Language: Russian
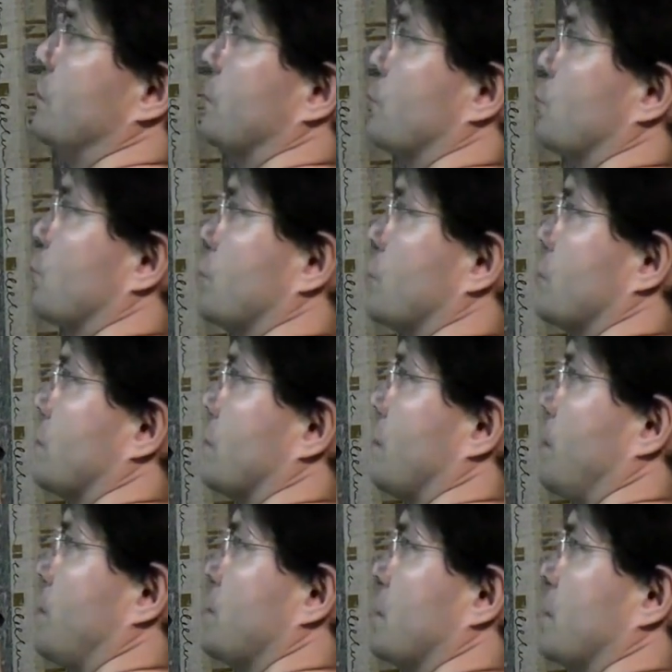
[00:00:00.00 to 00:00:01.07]
что здесь
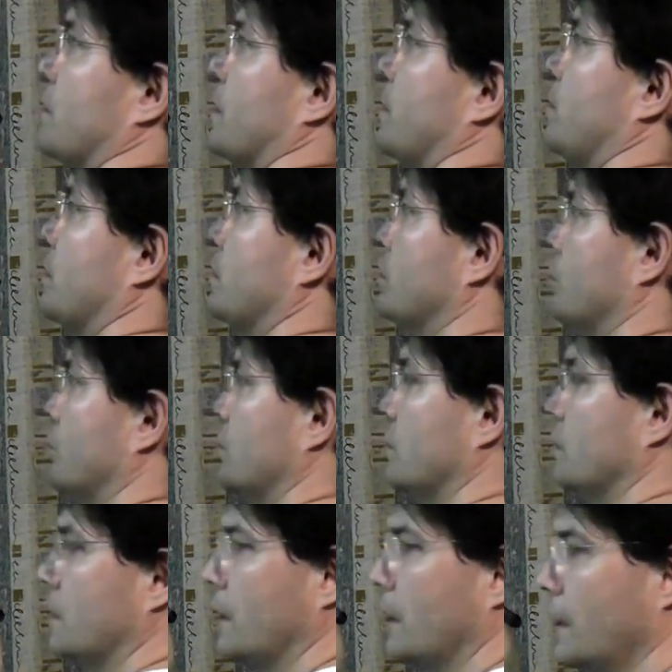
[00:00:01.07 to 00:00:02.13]
вообще говоря происходит.
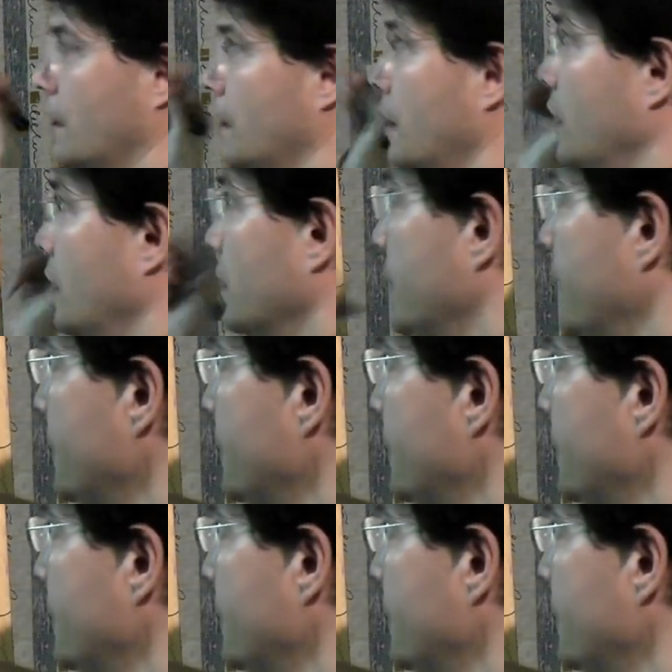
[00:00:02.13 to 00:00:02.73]
Третий